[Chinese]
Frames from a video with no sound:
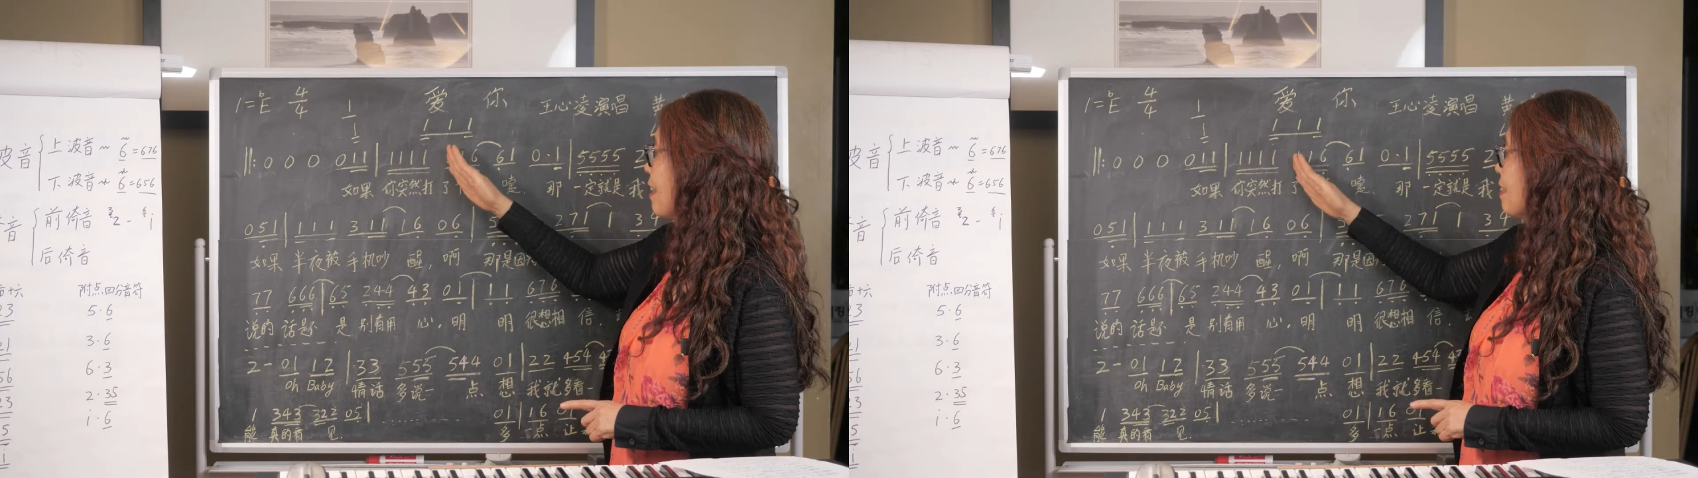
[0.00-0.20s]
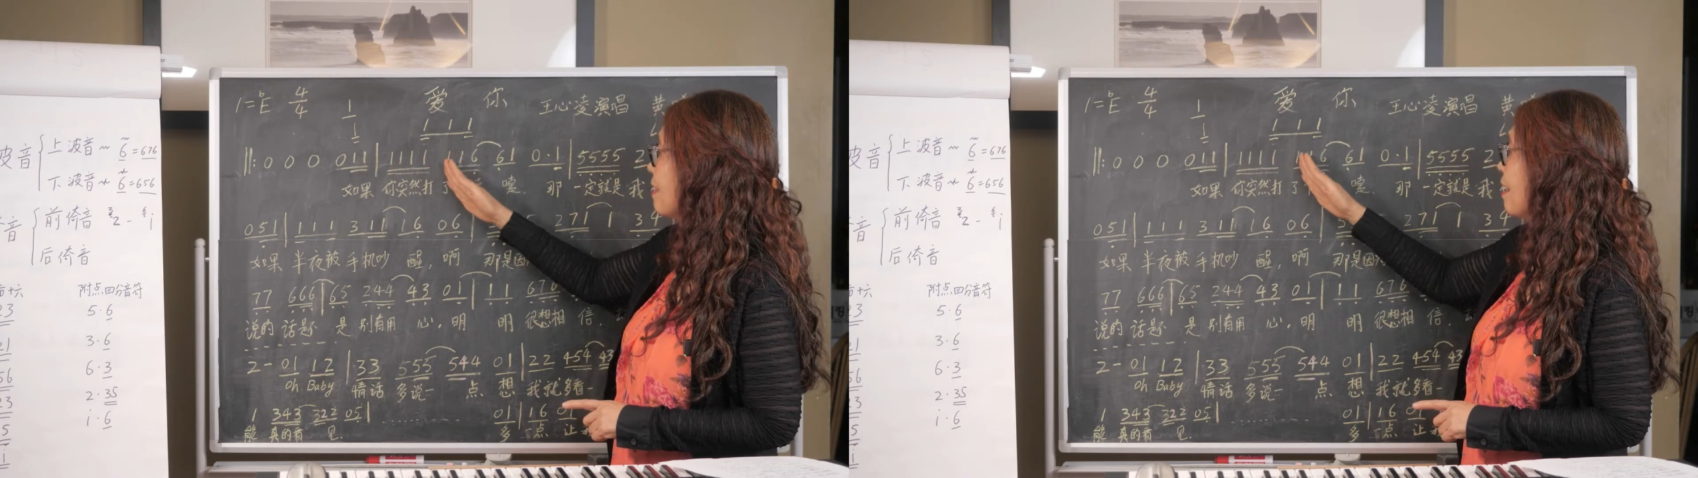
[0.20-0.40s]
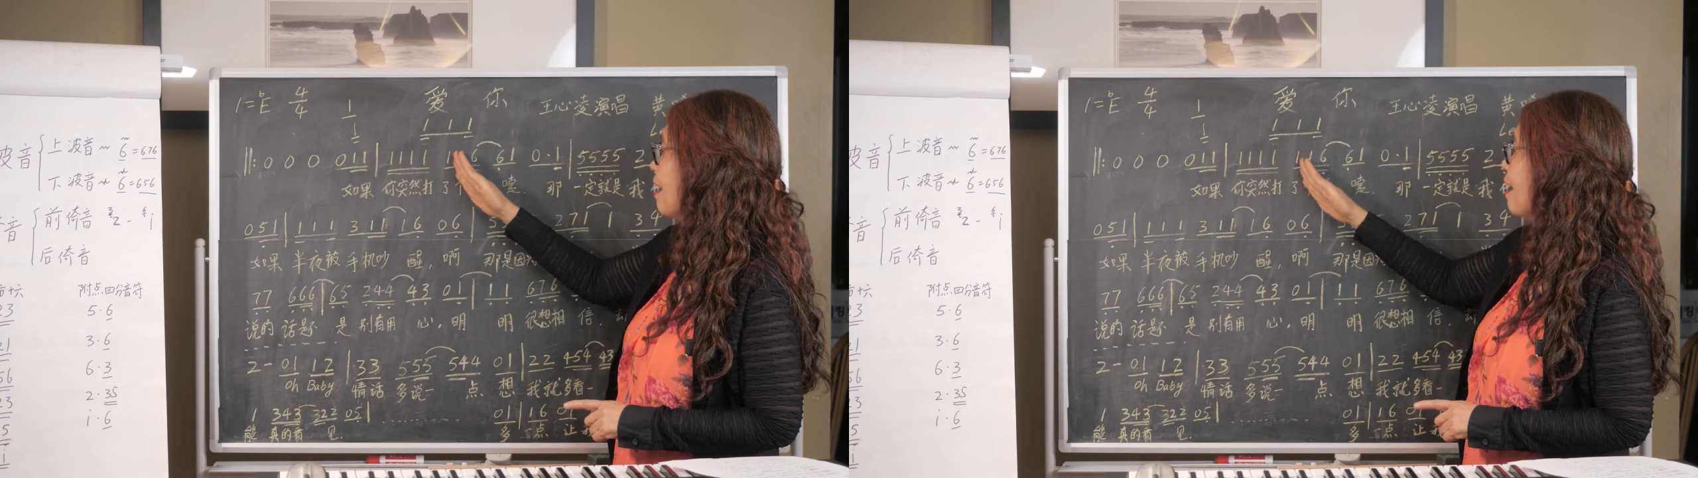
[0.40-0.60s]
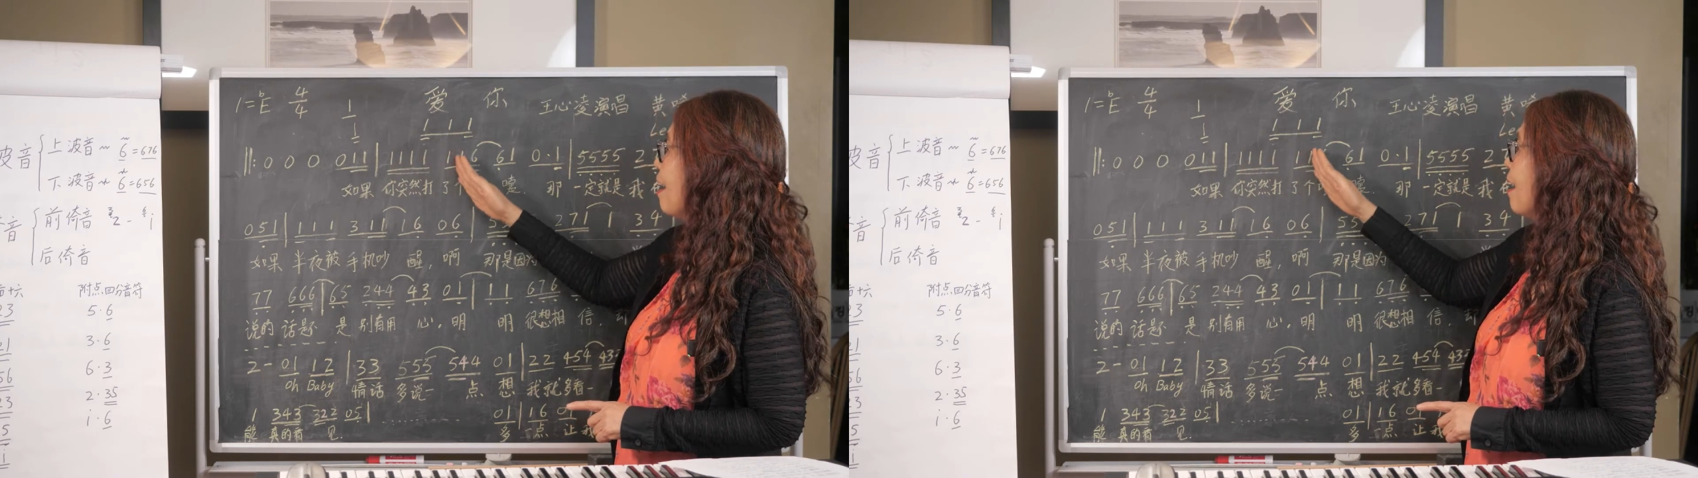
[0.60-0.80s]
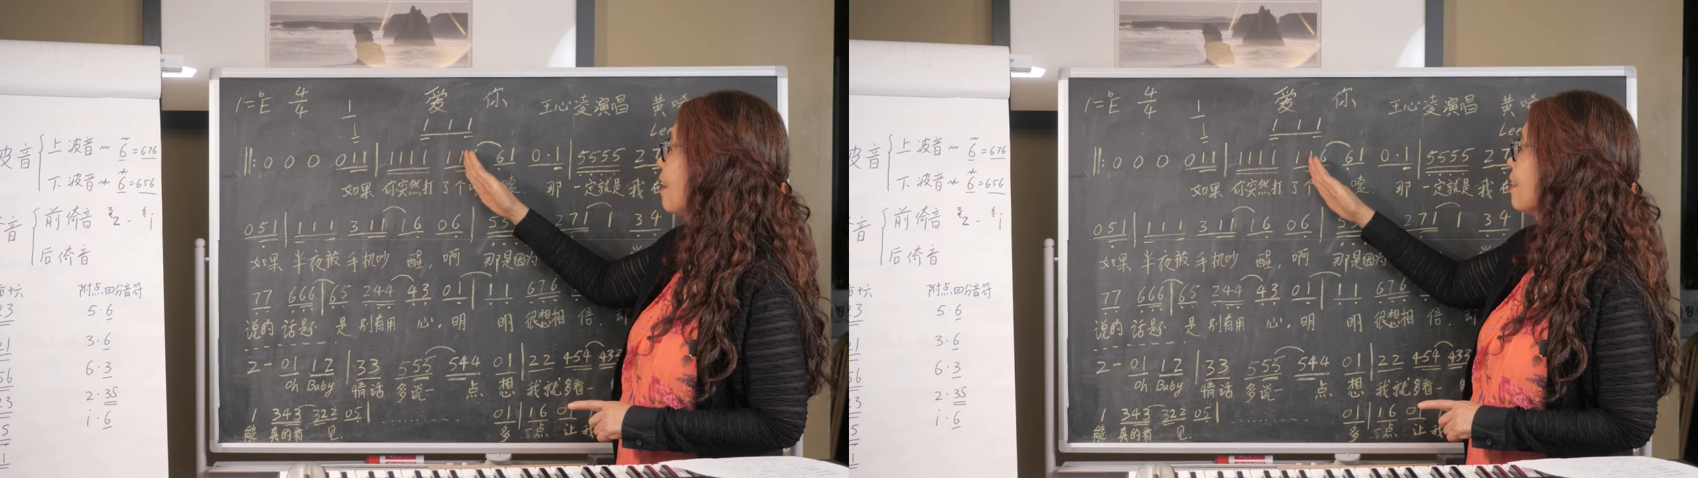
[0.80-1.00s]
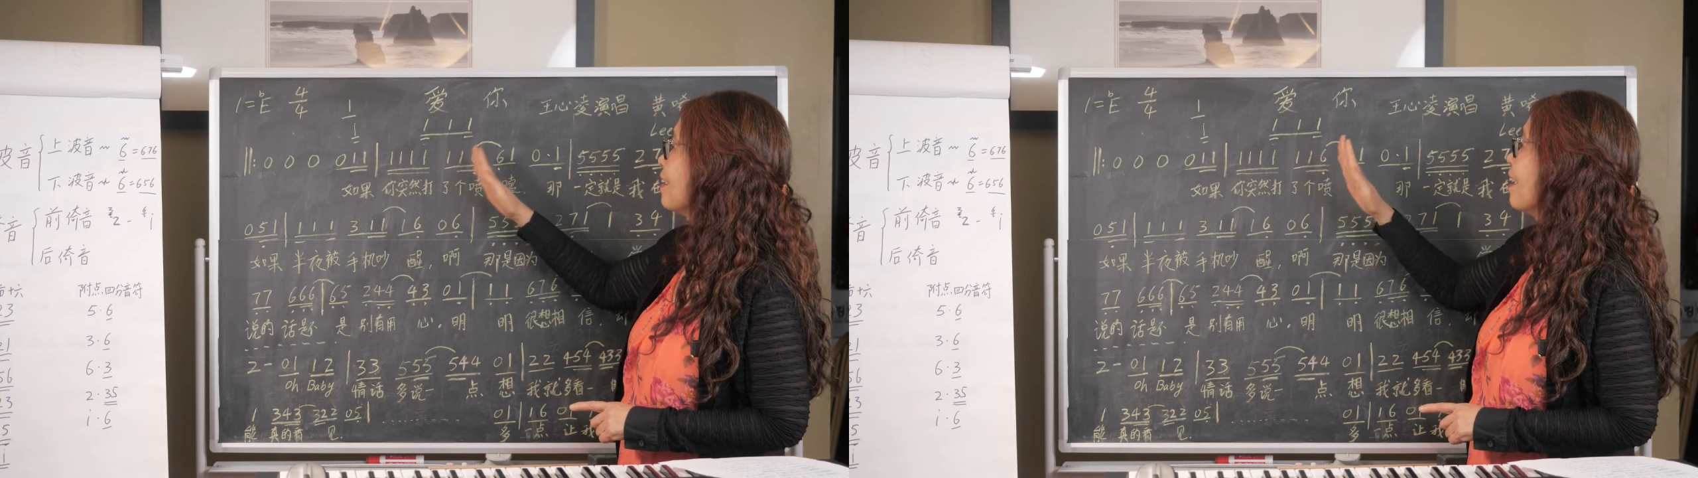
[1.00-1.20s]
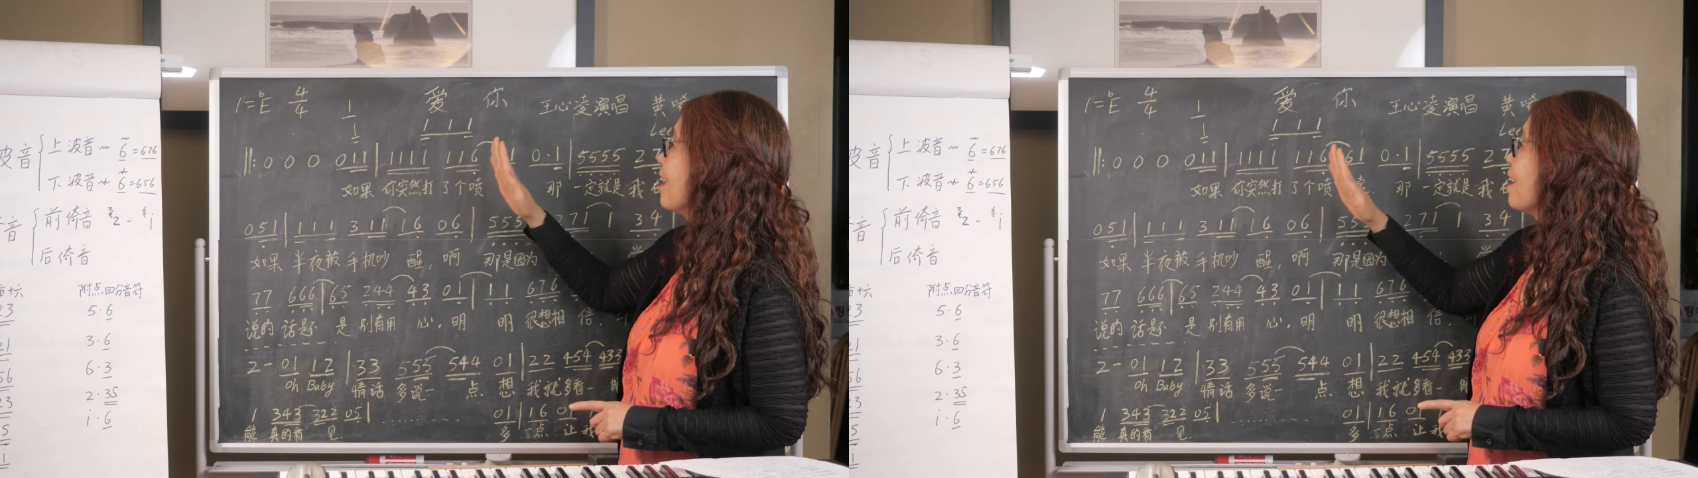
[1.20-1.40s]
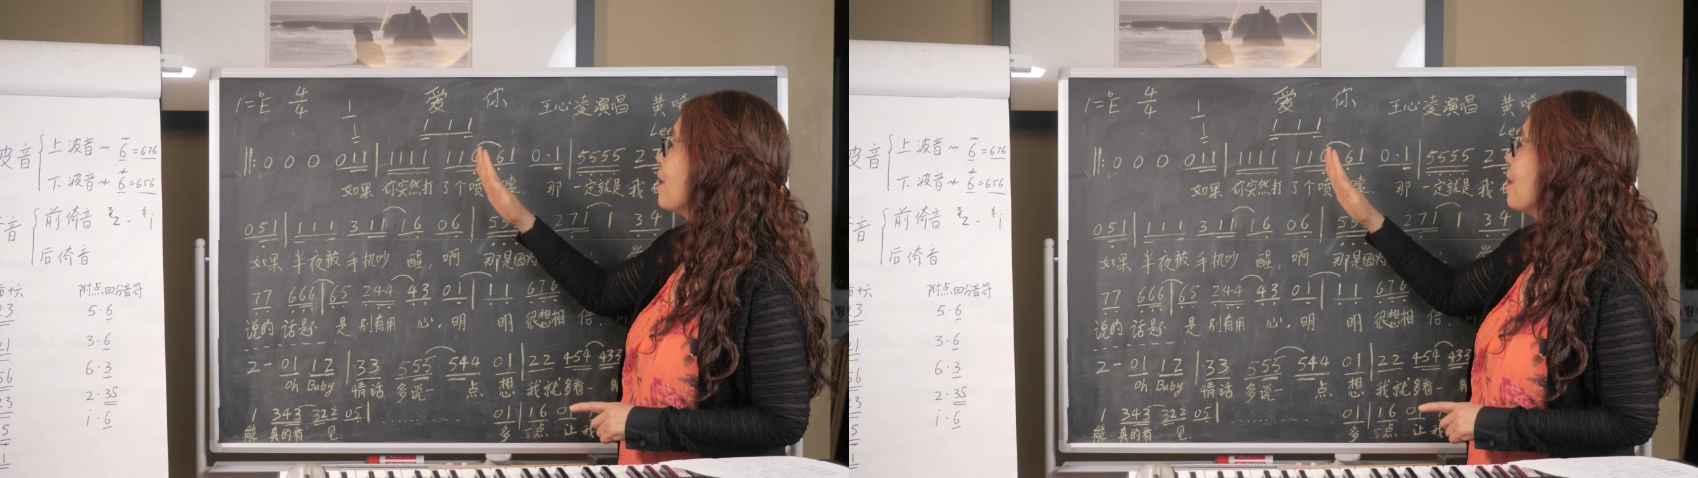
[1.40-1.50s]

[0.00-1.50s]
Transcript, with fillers: 了个